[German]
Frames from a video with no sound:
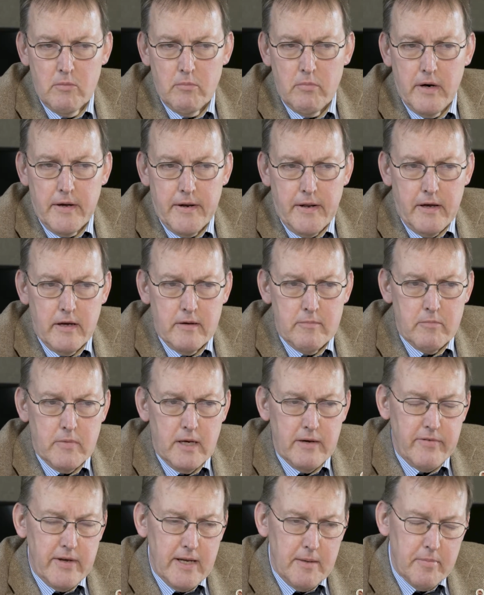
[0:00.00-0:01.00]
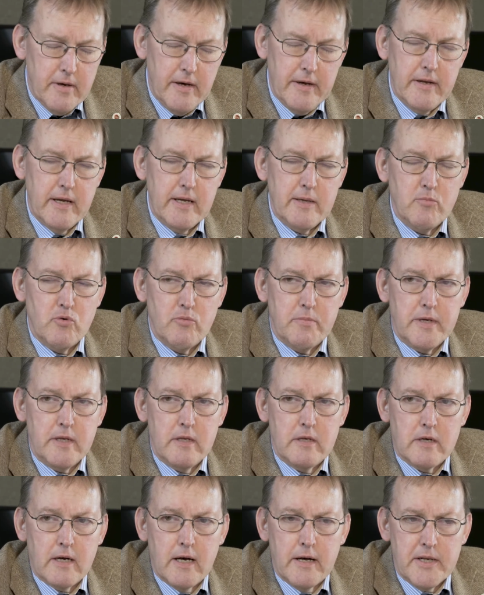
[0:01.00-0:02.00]
bei dem Erwerb einer
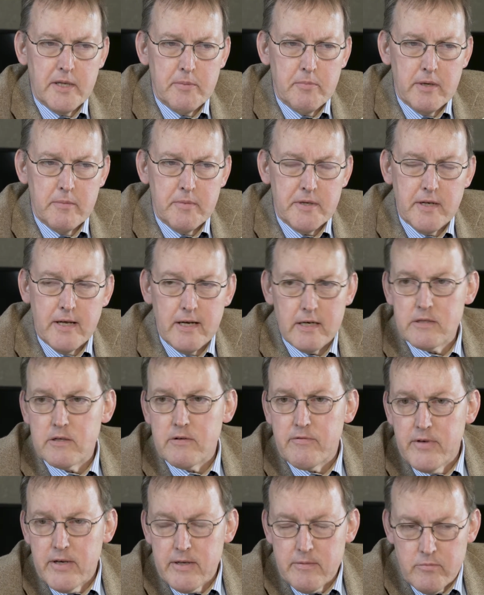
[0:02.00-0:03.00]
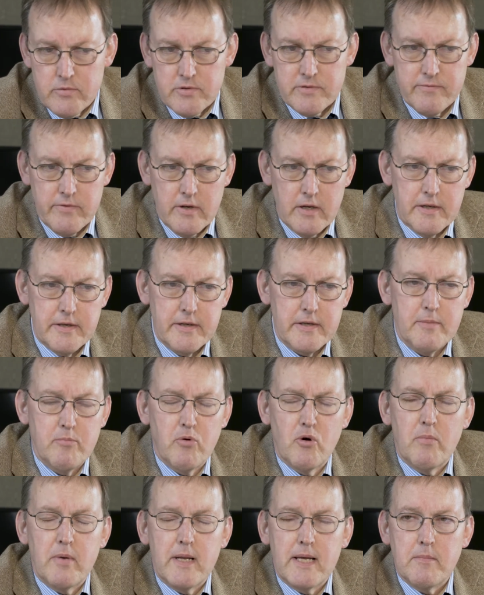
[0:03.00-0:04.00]
Immobilie gar nicht mehr betrachtet werden müssen, weil hier die
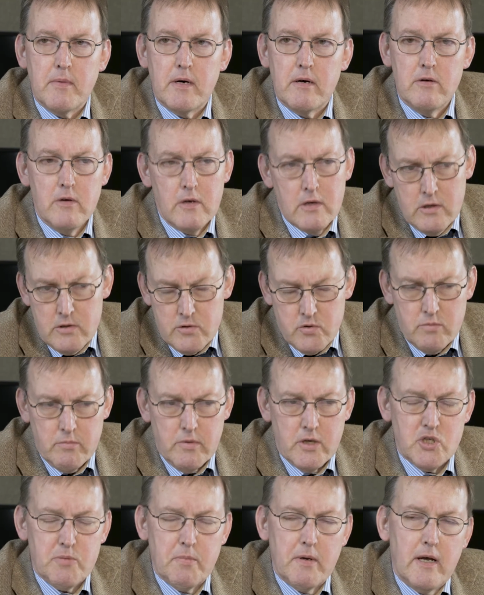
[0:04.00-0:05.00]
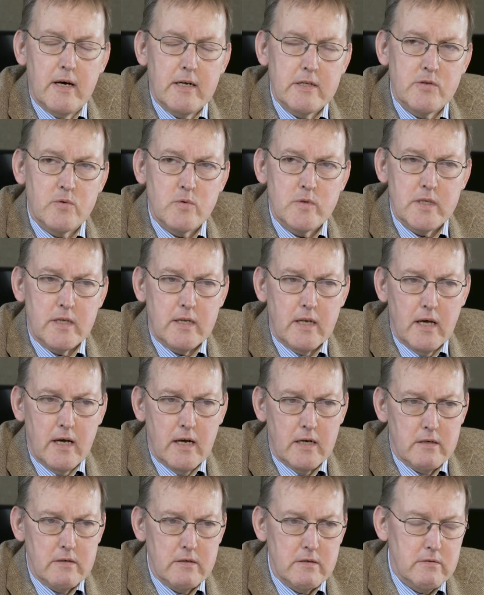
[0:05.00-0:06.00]
Probleme zum Beispiel
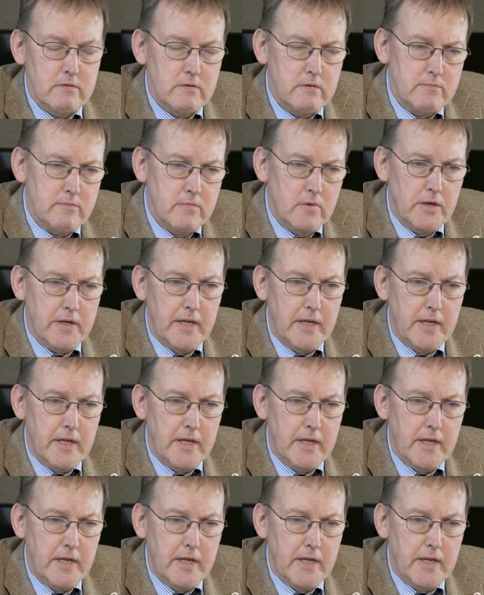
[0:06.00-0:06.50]
Heizungsanlage, ähm,